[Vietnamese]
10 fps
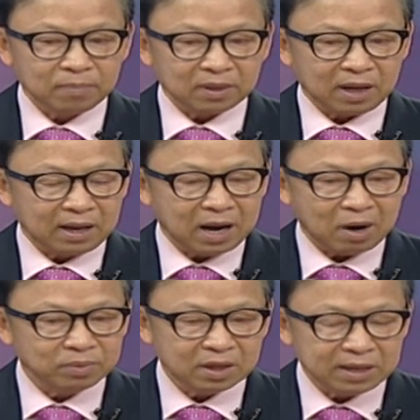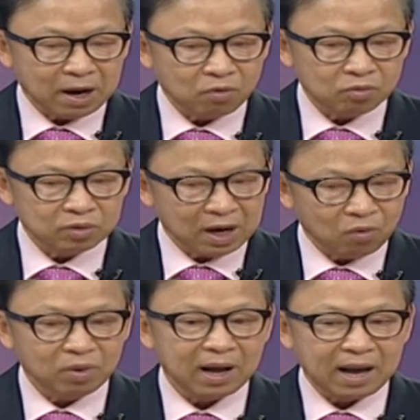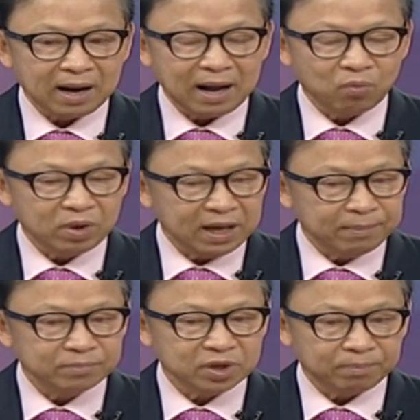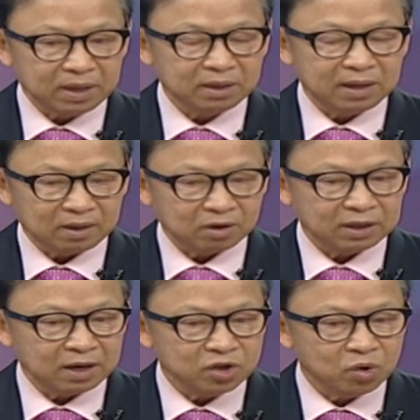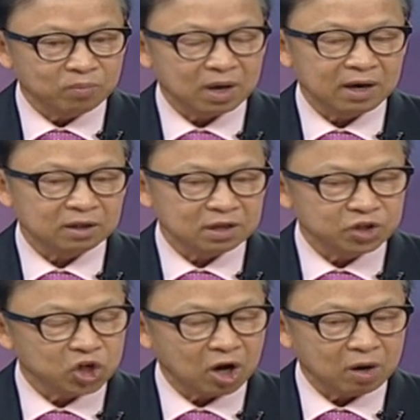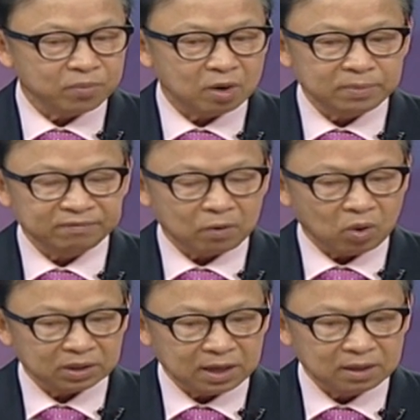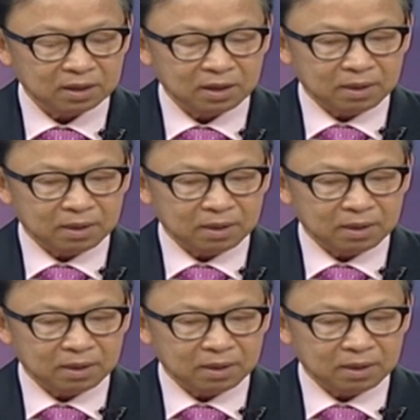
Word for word: thành ra không nên giấu giấu là là nguy hiểm cho mình là có thể nó dùng đó để từ chối không vô mình vào quốc tịch